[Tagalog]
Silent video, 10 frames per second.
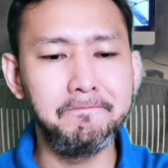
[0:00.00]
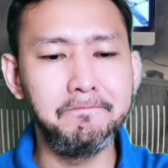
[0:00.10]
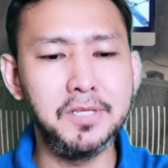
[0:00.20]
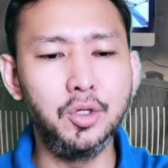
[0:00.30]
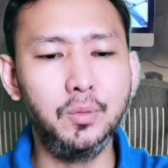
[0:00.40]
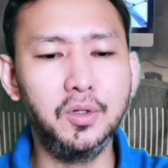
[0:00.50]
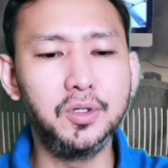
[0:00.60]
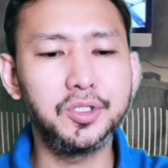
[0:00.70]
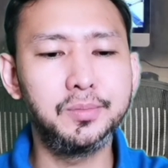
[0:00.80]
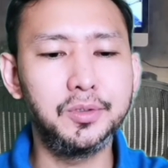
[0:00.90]

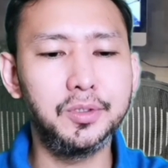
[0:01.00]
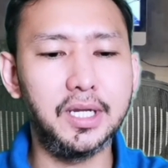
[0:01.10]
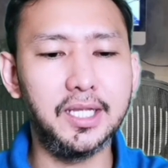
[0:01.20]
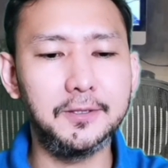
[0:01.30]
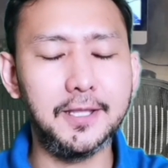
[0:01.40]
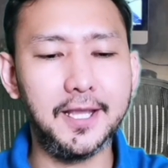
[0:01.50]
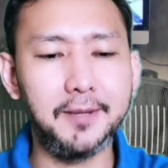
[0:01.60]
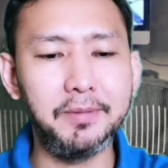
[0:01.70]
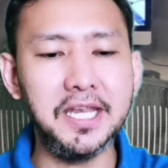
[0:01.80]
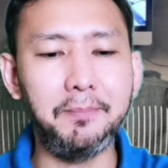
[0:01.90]
dinubuhos mo at uh,
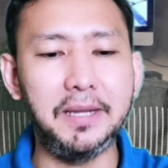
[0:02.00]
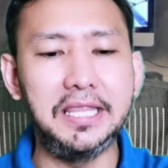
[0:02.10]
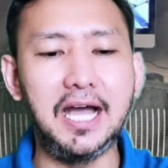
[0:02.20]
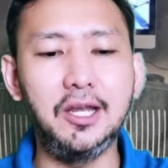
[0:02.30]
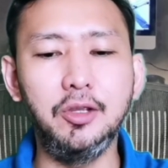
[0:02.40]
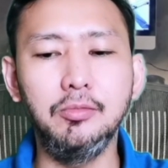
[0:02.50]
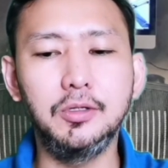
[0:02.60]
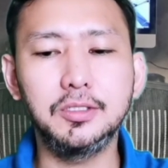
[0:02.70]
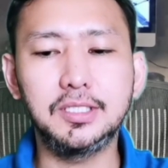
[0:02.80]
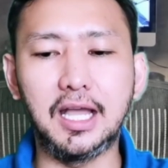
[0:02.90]
pinapadaloy
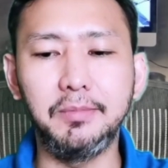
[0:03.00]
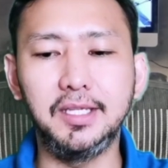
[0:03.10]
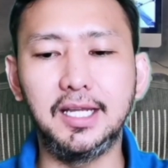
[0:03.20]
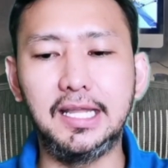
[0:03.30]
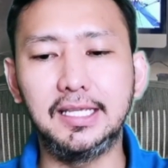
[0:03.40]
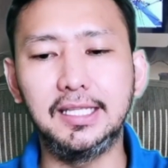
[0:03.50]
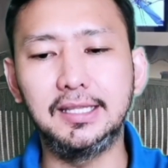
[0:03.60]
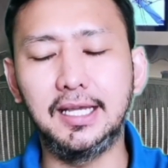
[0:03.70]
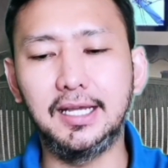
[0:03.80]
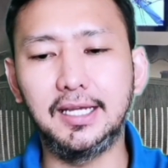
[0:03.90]
mo sa aming
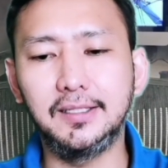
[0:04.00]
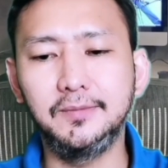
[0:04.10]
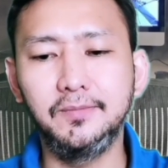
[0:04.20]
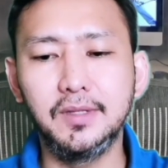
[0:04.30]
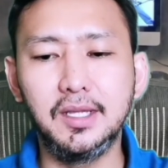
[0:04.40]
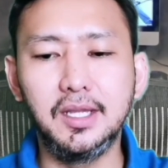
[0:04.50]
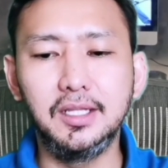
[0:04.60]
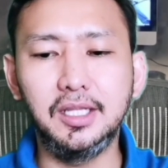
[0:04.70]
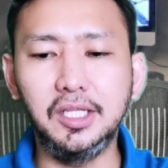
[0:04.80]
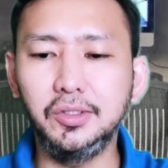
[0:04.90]
kalagitnaan
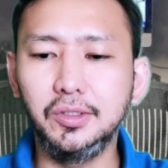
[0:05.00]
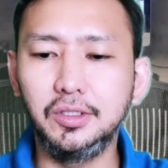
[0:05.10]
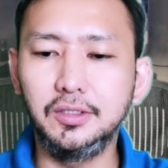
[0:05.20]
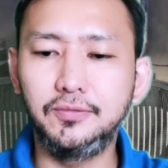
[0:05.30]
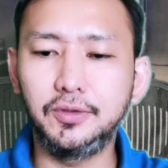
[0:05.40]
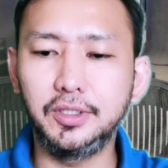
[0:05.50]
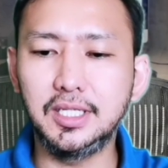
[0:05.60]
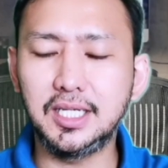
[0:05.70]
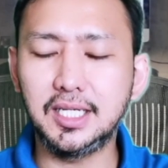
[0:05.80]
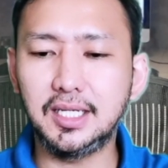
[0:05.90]
Thank you, Lord, for
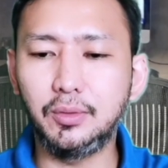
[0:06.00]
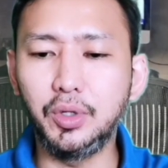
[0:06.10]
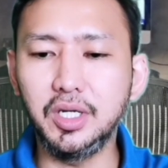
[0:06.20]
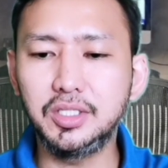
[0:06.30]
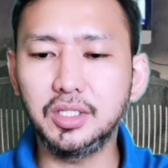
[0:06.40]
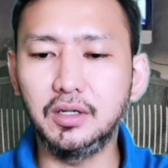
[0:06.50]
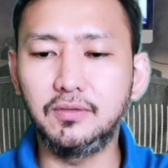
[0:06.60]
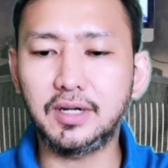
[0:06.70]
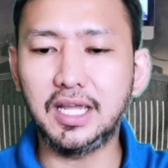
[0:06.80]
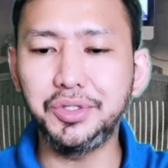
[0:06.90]
the words of
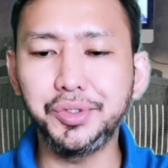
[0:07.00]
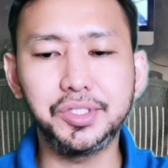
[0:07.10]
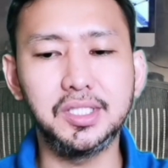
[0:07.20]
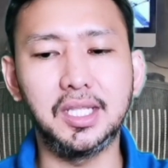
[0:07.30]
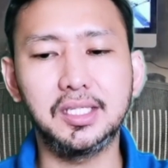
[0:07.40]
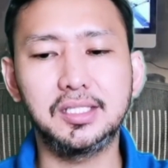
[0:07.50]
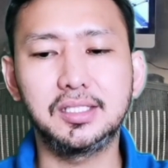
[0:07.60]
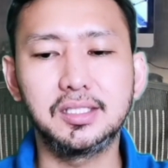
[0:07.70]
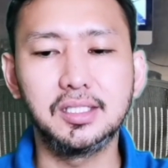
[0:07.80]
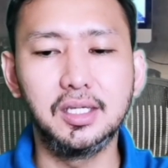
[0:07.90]
righteousness.
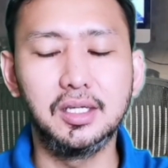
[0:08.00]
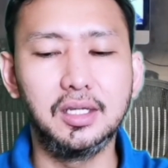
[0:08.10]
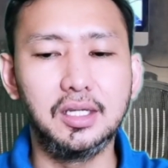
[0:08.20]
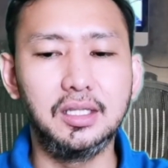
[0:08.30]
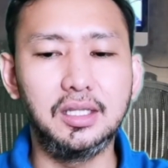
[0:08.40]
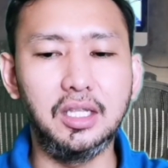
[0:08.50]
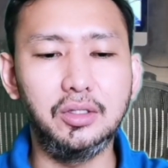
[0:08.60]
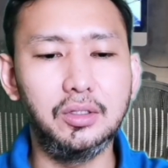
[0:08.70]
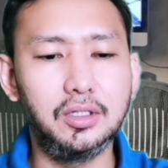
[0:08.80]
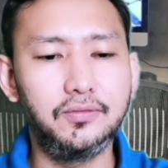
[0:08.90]
Thank you,
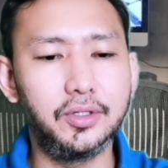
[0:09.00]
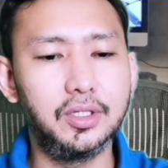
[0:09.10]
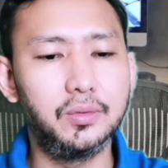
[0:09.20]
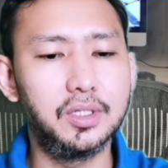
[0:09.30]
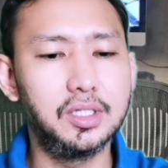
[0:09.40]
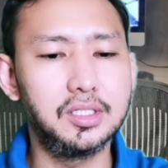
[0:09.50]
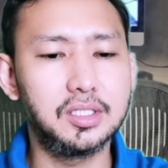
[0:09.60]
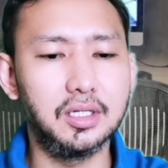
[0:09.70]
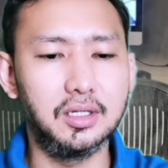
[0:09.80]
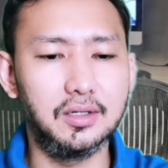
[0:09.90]
Lord, for the words
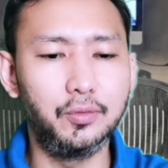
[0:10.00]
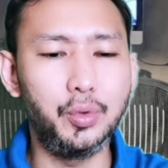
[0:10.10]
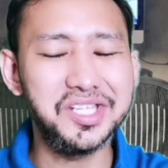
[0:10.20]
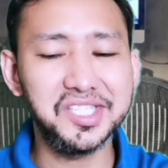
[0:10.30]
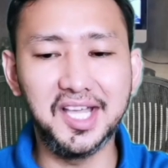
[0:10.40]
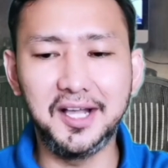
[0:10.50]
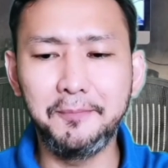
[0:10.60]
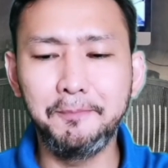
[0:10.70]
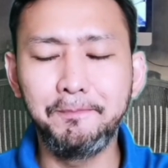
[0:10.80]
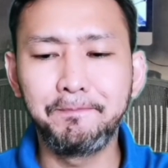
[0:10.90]
of
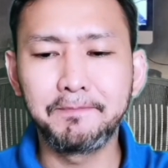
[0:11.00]
wisdom.